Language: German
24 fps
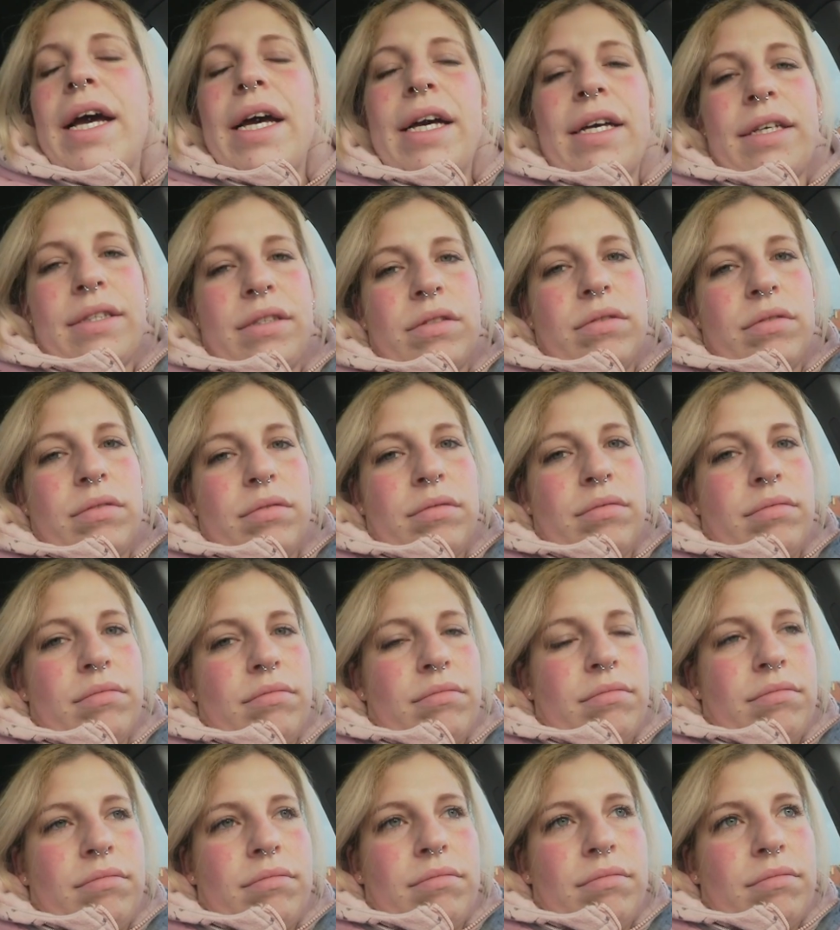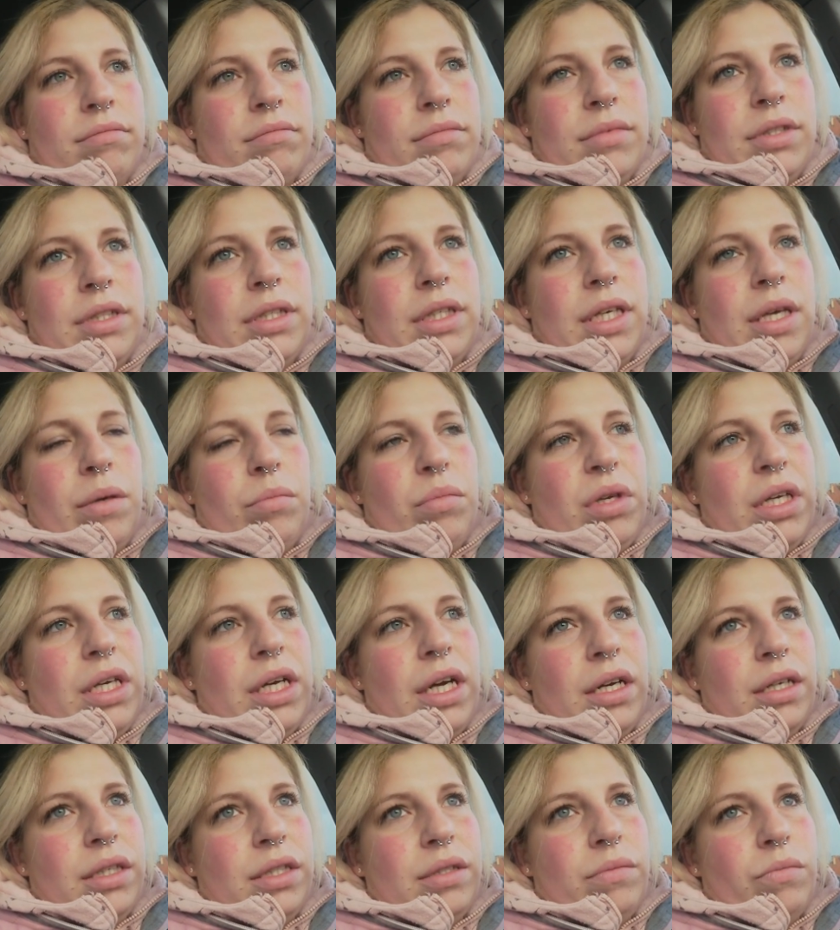Also ich kenne mich
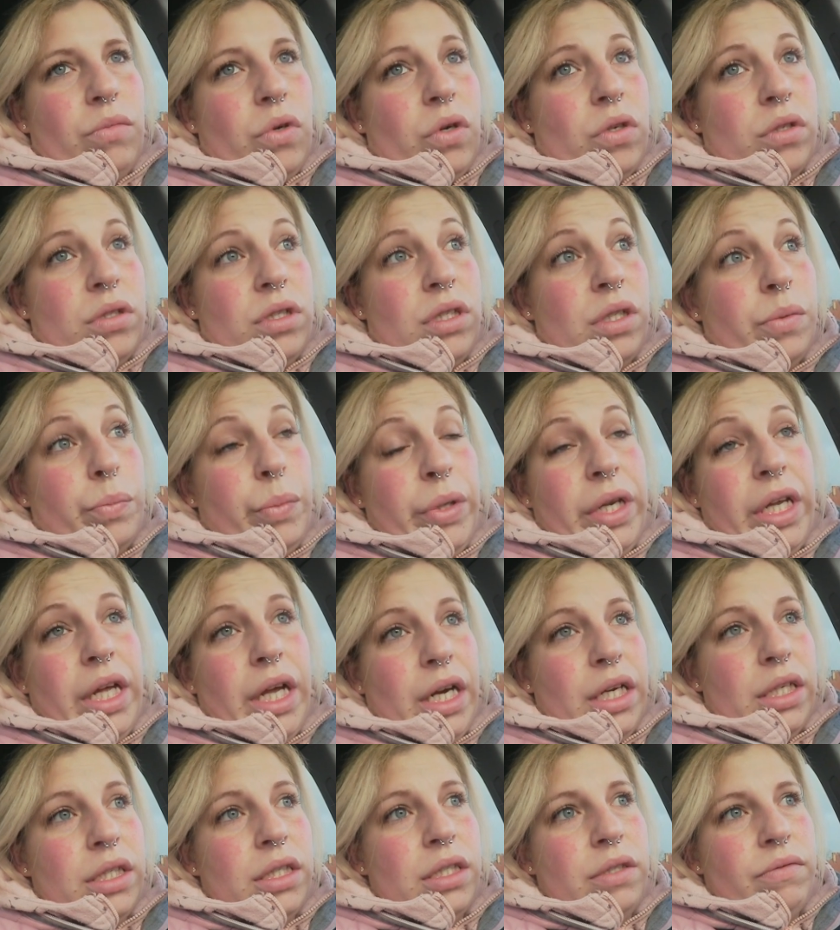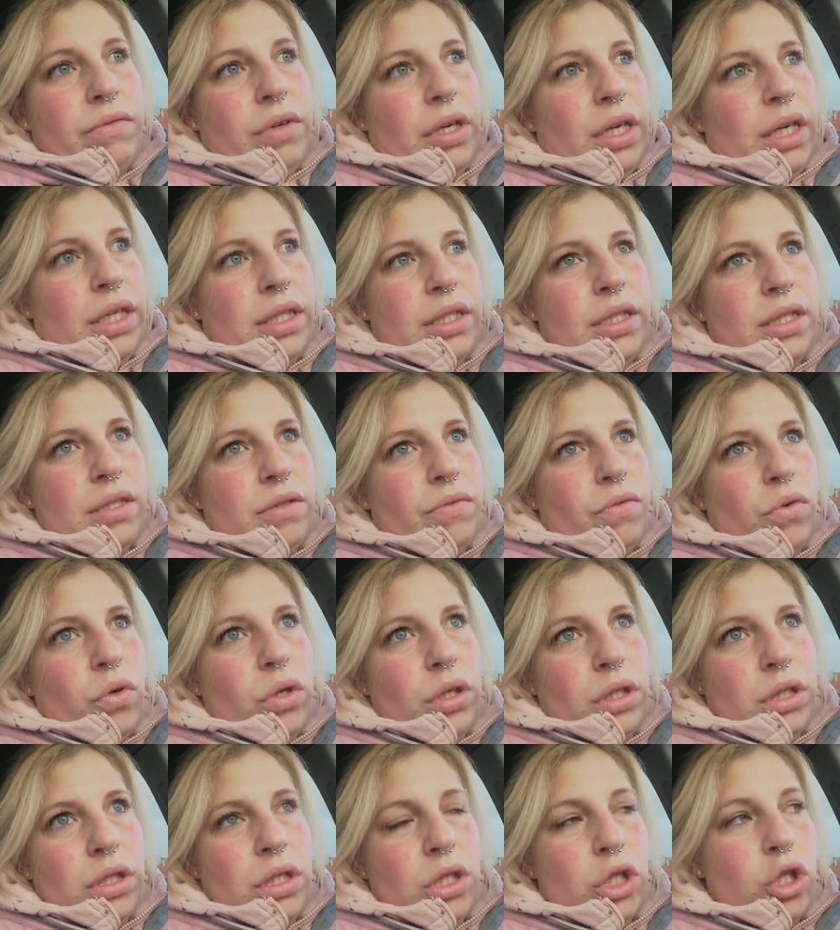gar nicht mehr aus. Ich bin ehrlich, sie waren letzte
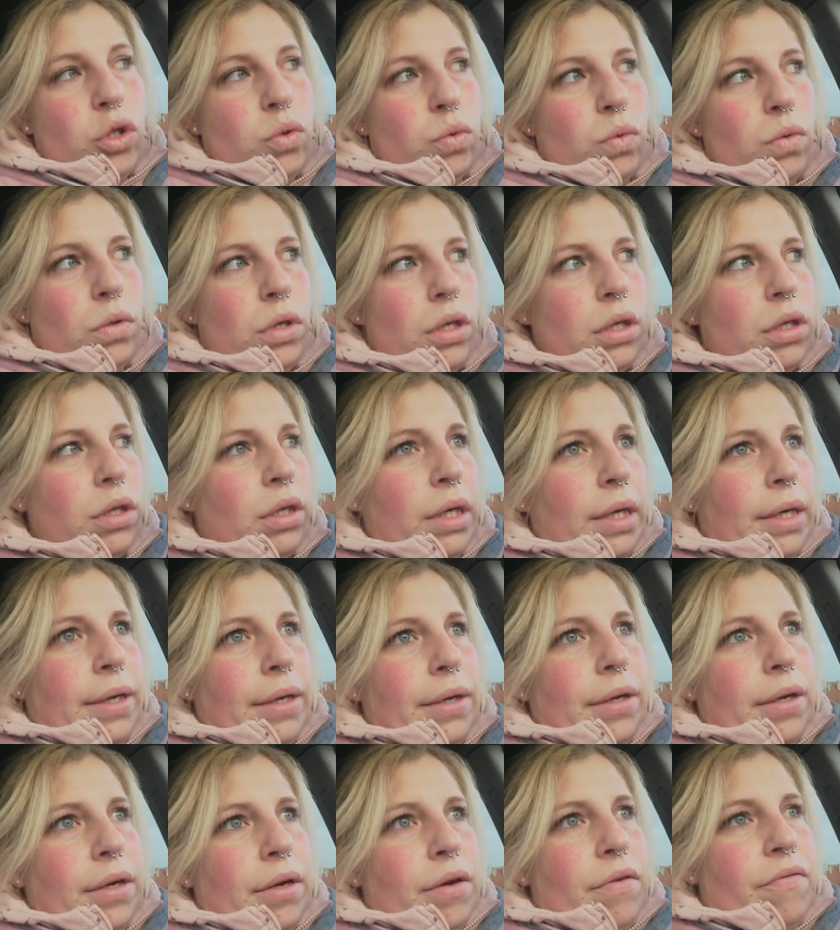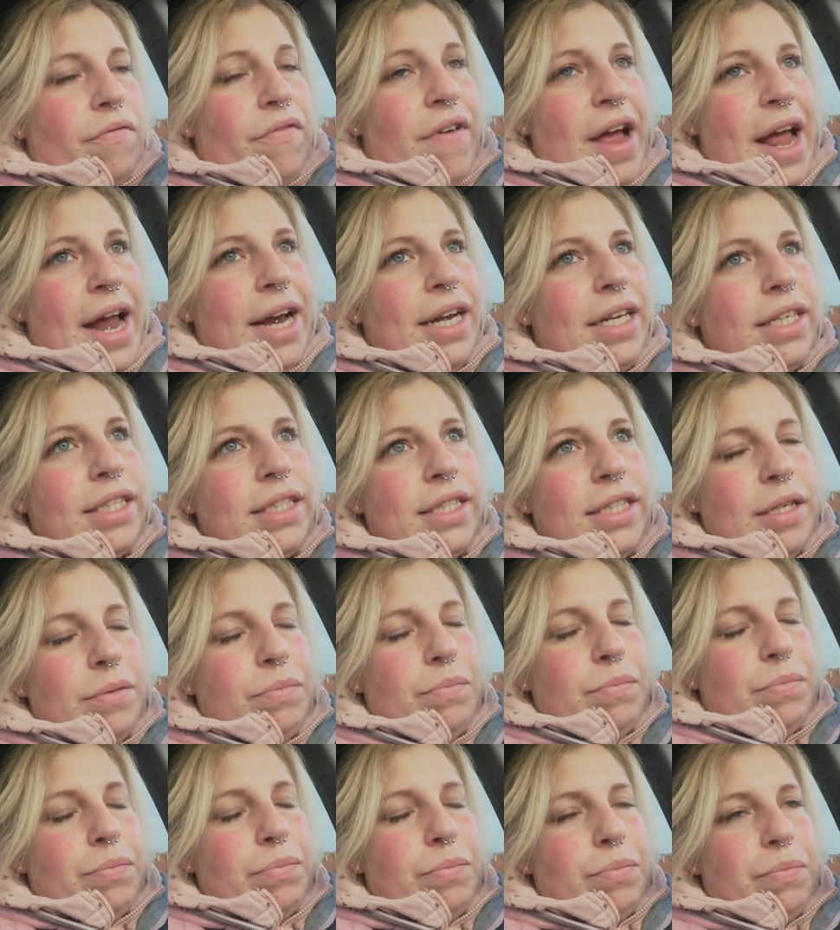Woche in der Schule, weil ich
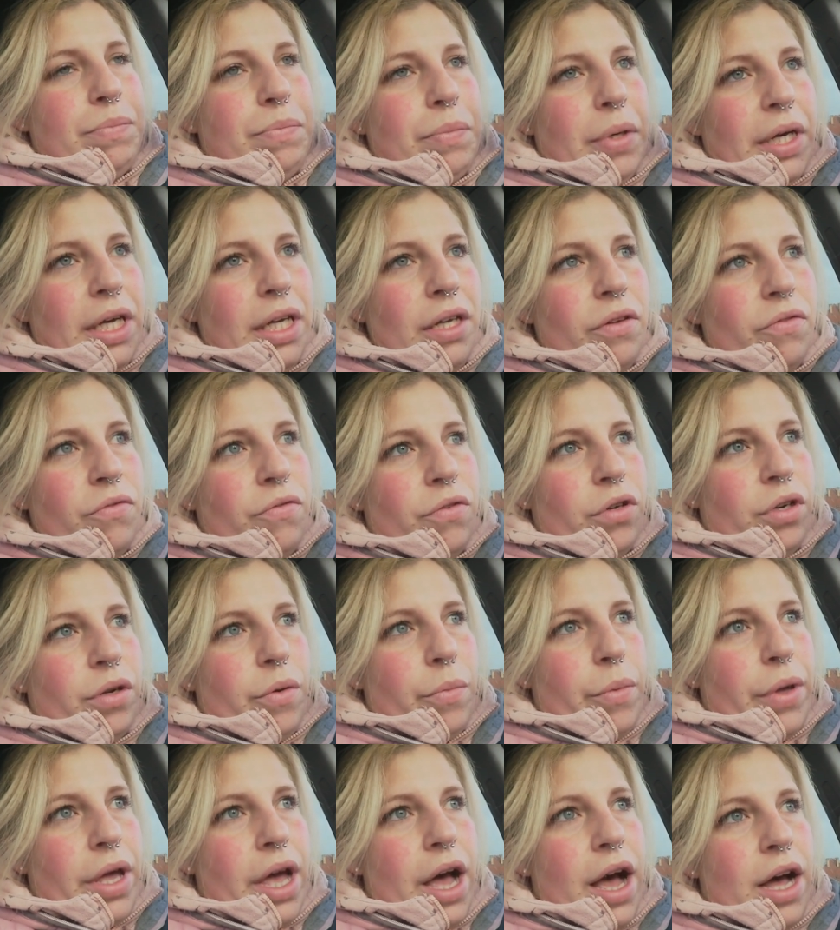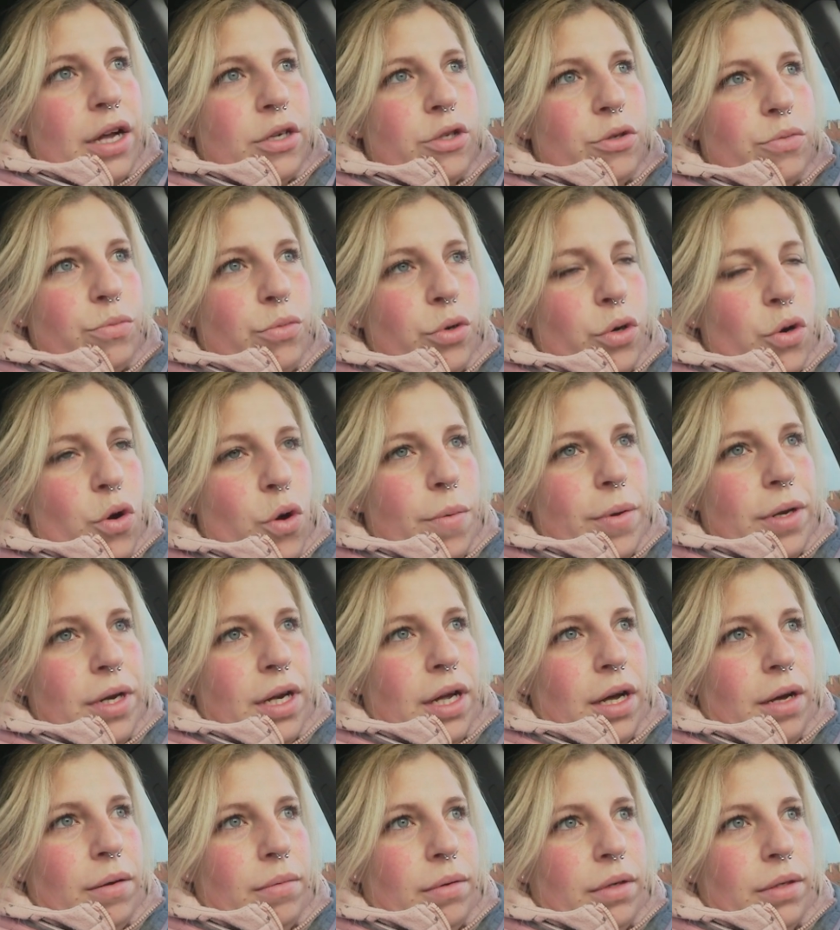dem Brief von der BH schon bekommen
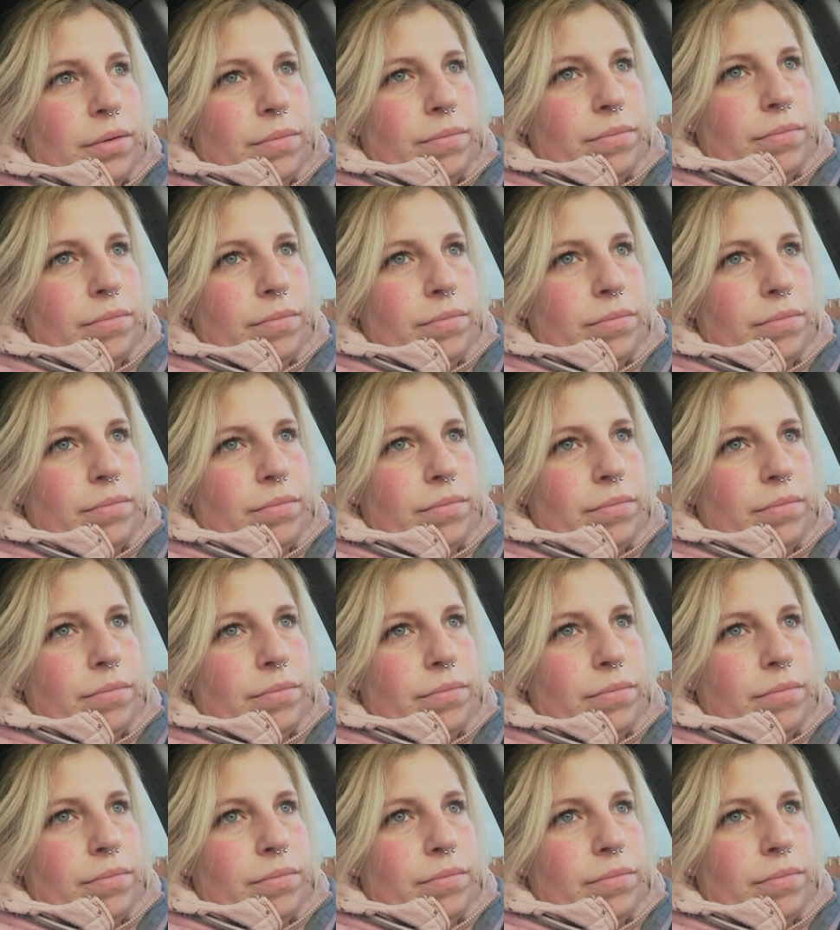habe.